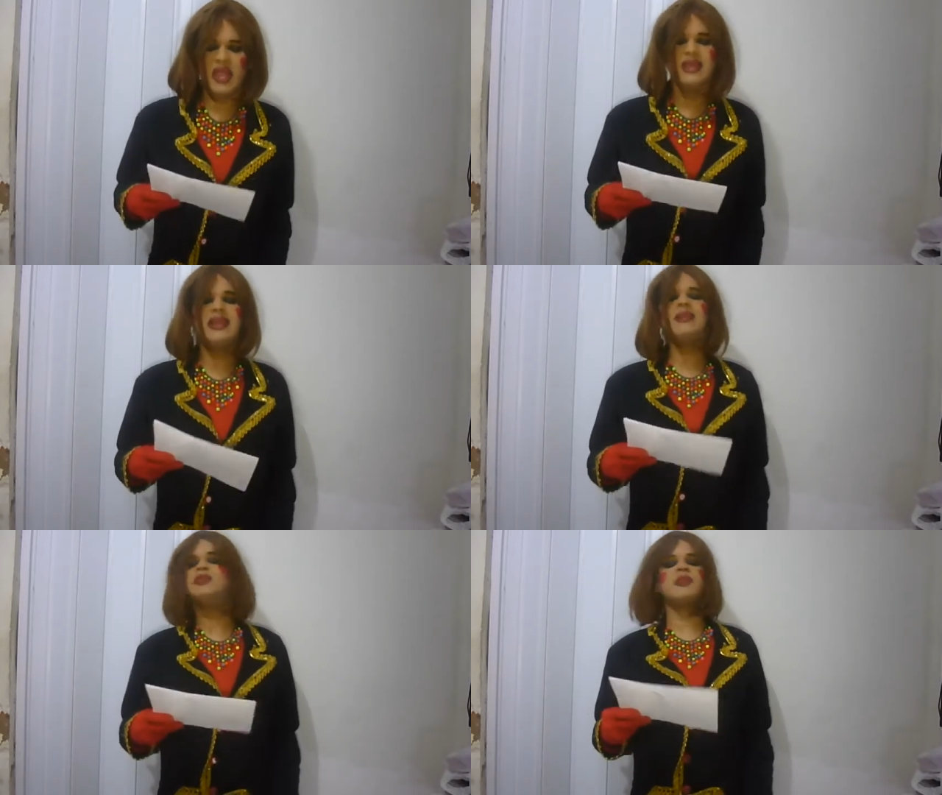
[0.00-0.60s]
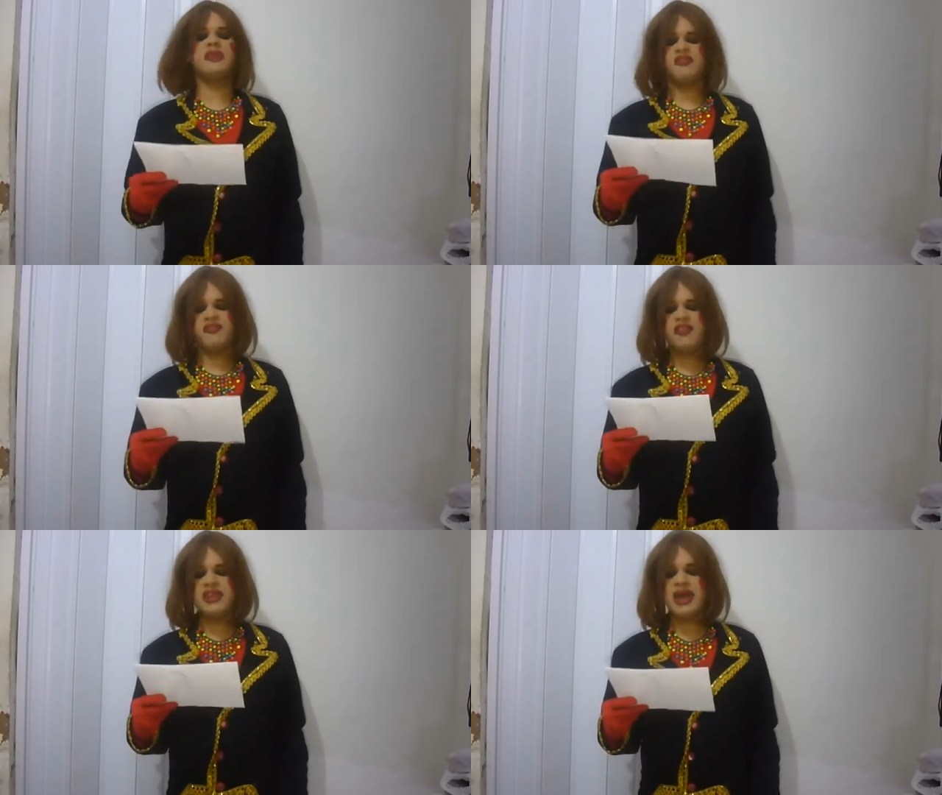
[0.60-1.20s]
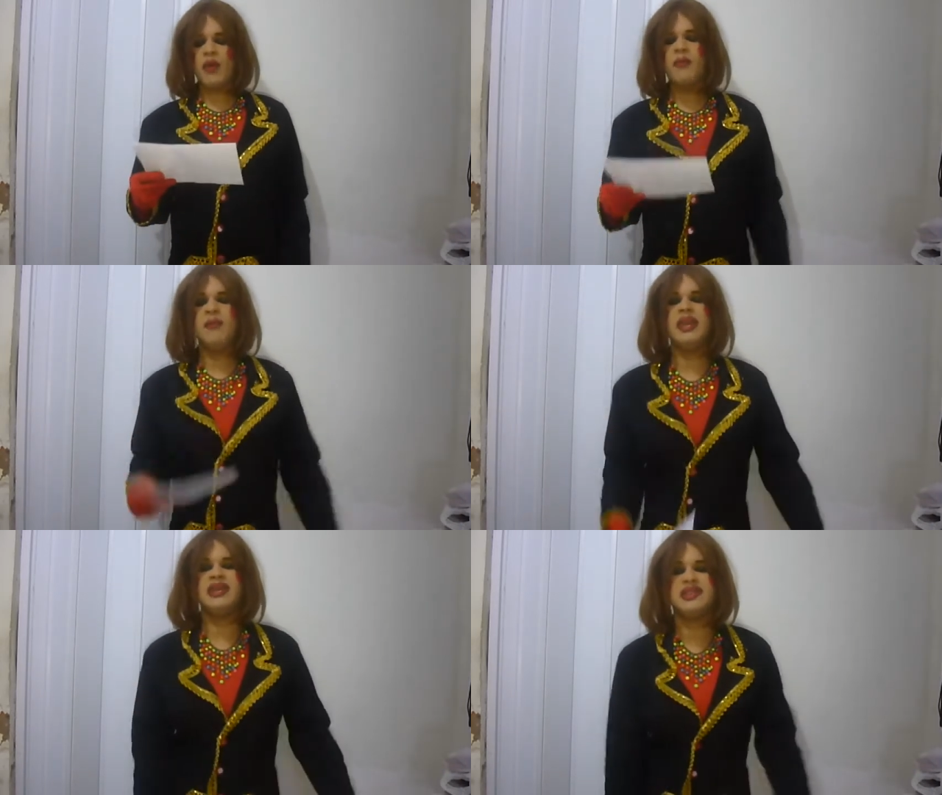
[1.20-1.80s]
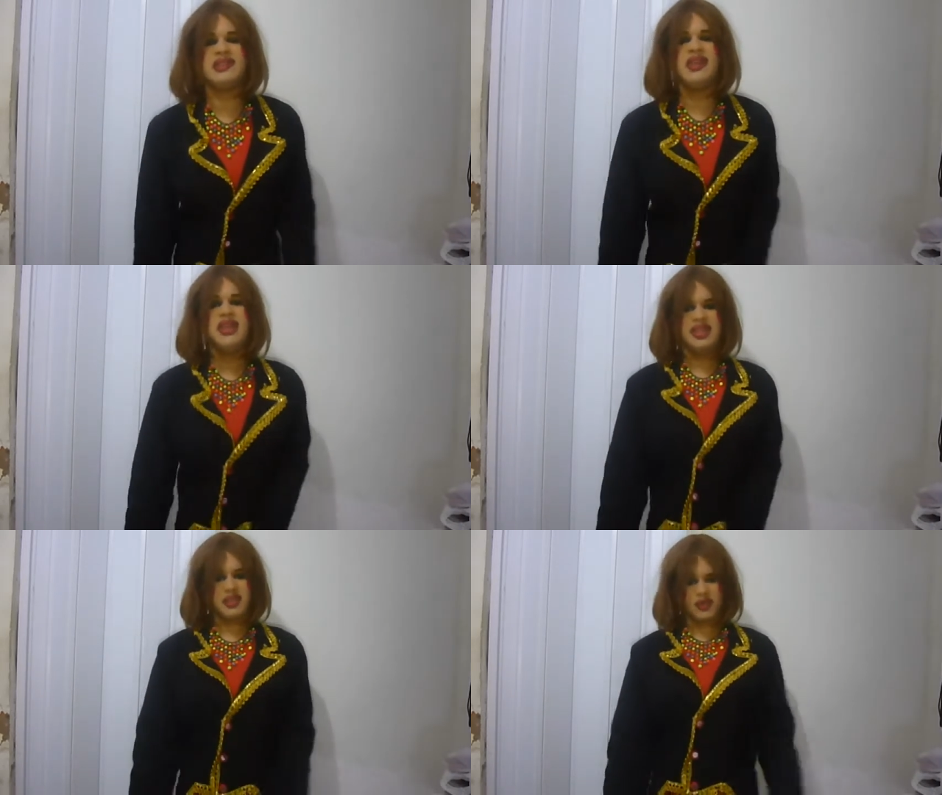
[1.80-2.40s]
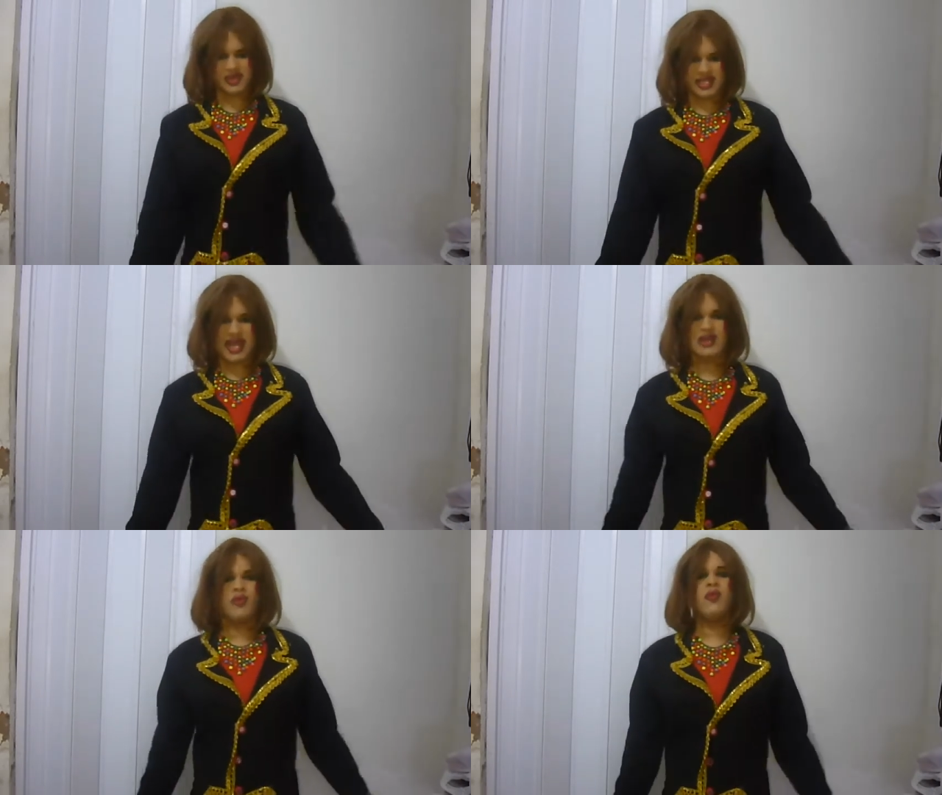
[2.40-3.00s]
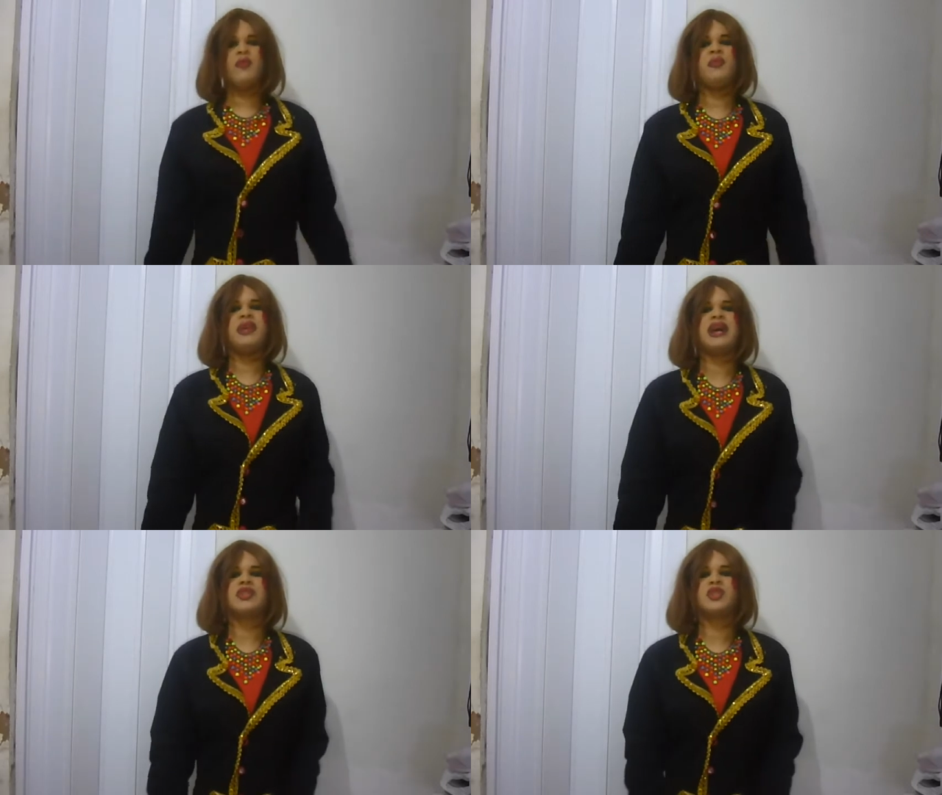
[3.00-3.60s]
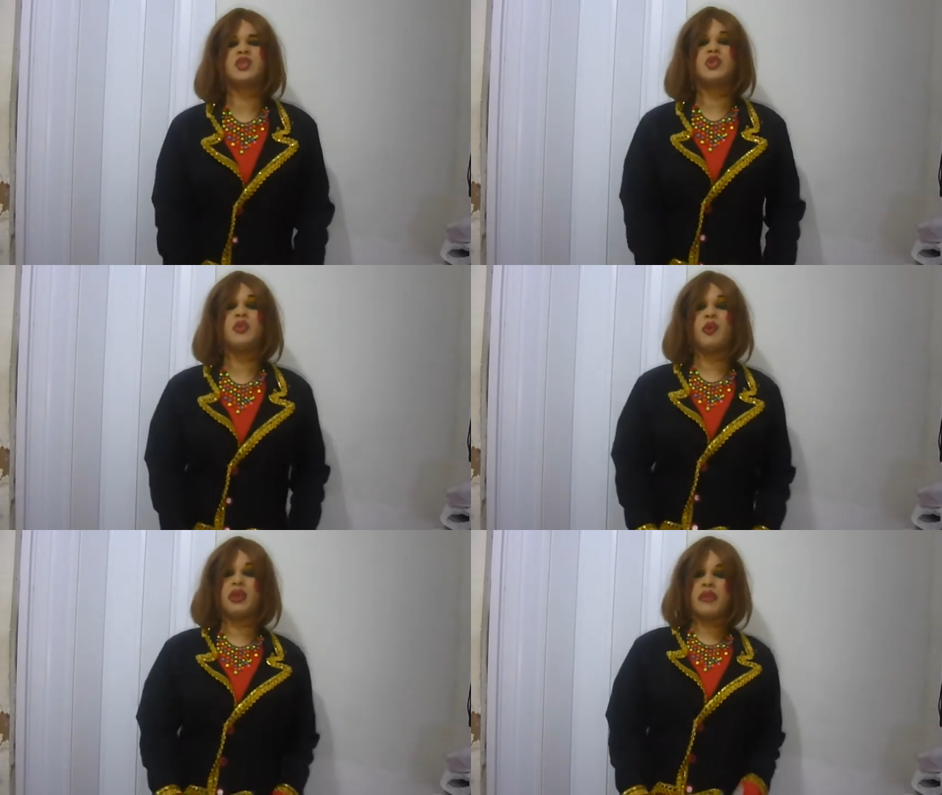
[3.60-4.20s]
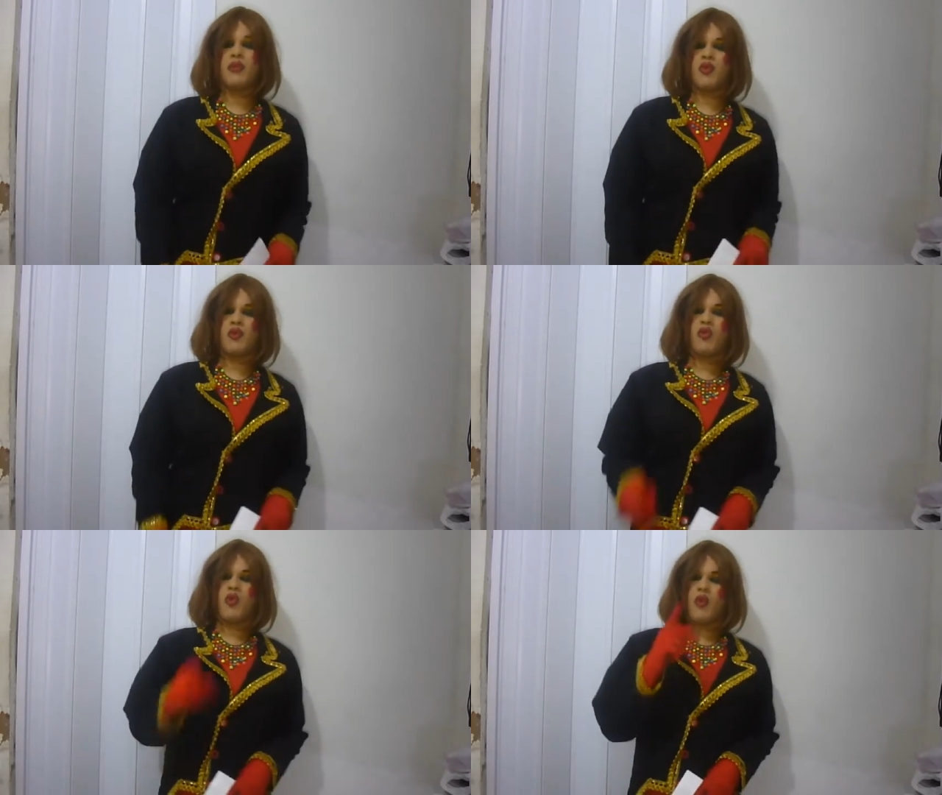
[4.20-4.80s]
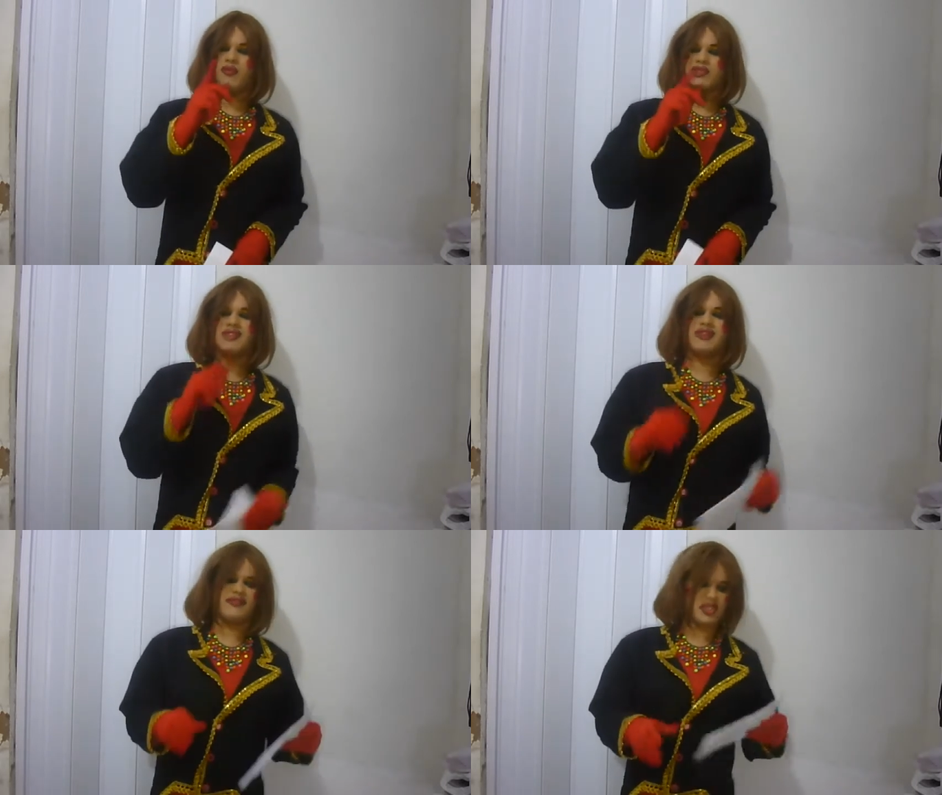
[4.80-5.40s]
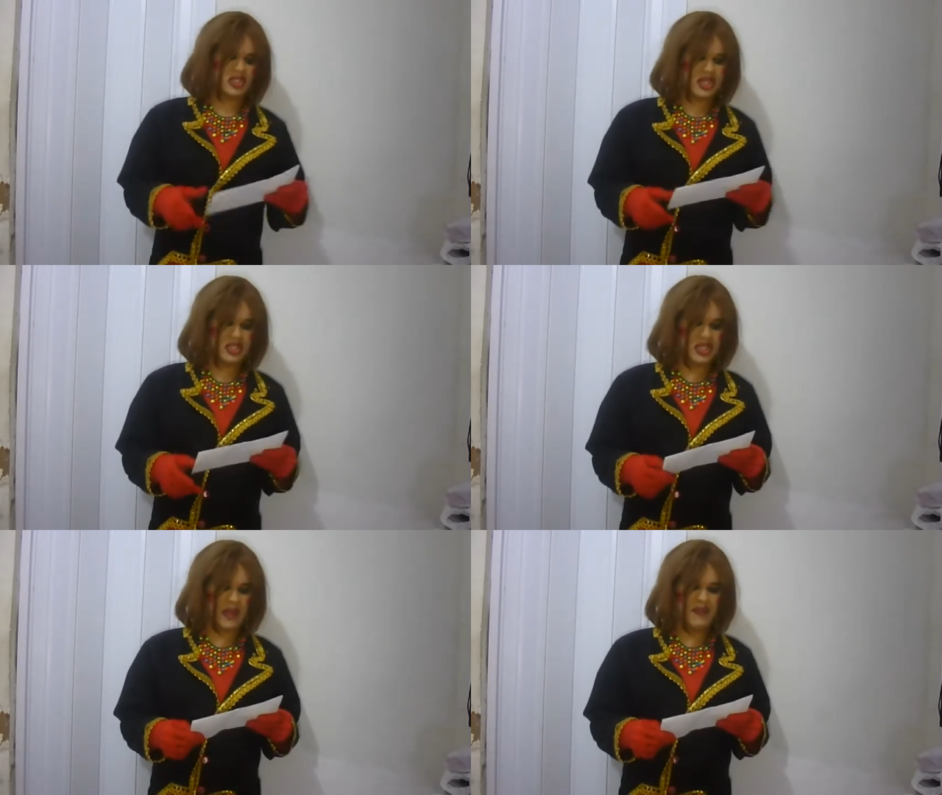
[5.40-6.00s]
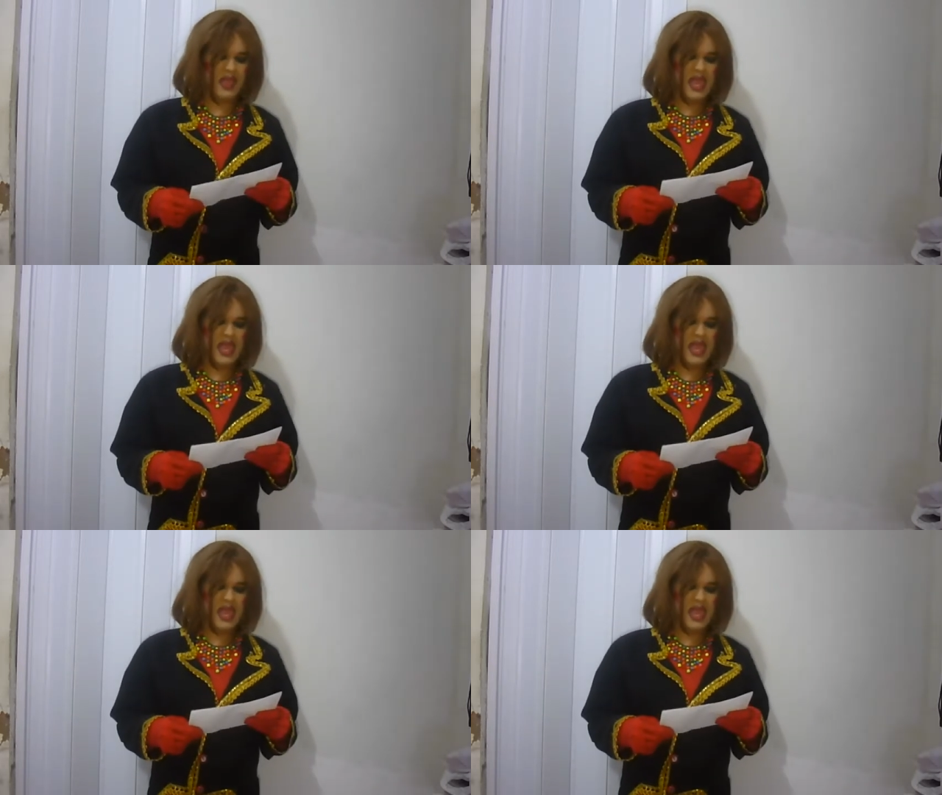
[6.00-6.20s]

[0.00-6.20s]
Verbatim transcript: Teremos também, finalmente, encontrar o Pikachu do Pokémon GO, você vai ver já já.